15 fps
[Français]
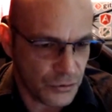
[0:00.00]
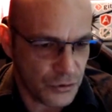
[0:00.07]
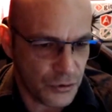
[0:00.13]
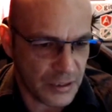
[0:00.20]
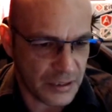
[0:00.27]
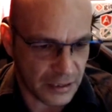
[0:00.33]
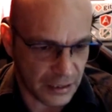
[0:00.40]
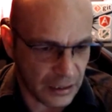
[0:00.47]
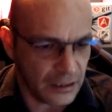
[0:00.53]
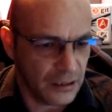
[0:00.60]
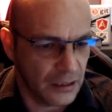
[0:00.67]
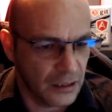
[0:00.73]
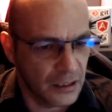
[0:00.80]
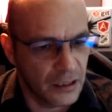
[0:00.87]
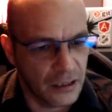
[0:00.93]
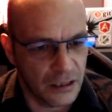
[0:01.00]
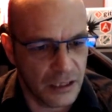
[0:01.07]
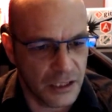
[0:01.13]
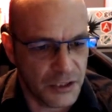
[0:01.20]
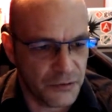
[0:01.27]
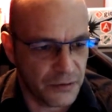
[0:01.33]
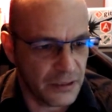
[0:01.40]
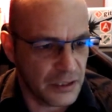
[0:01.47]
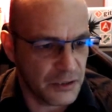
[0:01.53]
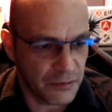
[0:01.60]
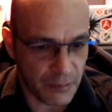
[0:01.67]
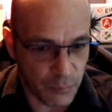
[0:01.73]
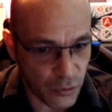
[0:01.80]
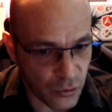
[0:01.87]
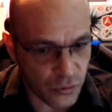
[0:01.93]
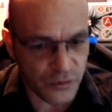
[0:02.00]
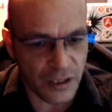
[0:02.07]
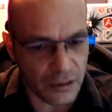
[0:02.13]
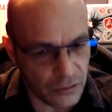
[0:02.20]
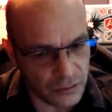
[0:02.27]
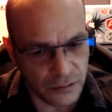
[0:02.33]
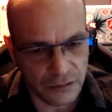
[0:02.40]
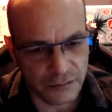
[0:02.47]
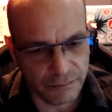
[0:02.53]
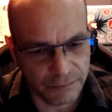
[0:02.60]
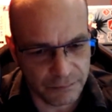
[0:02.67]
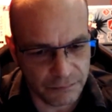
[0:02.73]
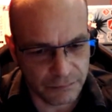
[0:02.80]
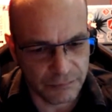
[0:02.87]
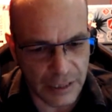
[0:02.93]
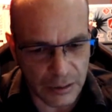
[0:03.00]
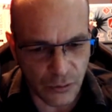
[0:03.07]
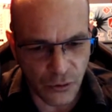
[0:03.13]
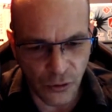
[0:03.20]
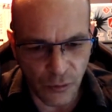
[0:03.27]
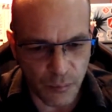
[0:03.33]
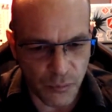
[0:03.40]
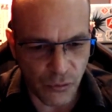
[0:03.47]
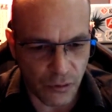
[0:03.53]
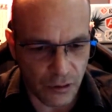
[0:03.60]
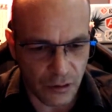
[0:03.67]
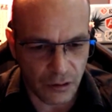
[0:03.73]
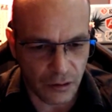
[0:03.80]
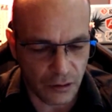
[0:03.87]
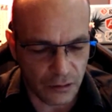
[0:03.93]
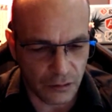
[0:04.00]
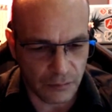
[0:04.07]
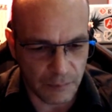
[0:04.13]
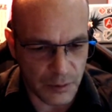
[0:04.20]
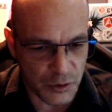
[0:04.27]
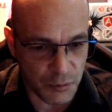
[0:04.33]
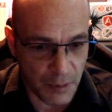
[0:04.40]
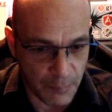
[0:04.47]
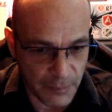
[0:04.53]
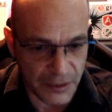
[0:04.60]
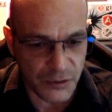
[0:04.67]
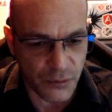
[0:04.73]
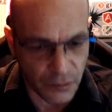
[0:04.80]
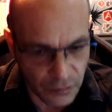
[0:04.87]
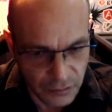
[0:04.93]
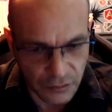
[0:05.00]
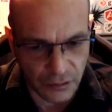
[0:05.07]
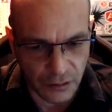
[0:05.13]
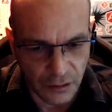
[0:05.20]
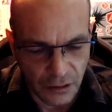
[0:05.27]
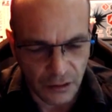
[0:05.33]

inscrit je, fais, beaucoup d'algo pour. Euh, et je m'aperçois que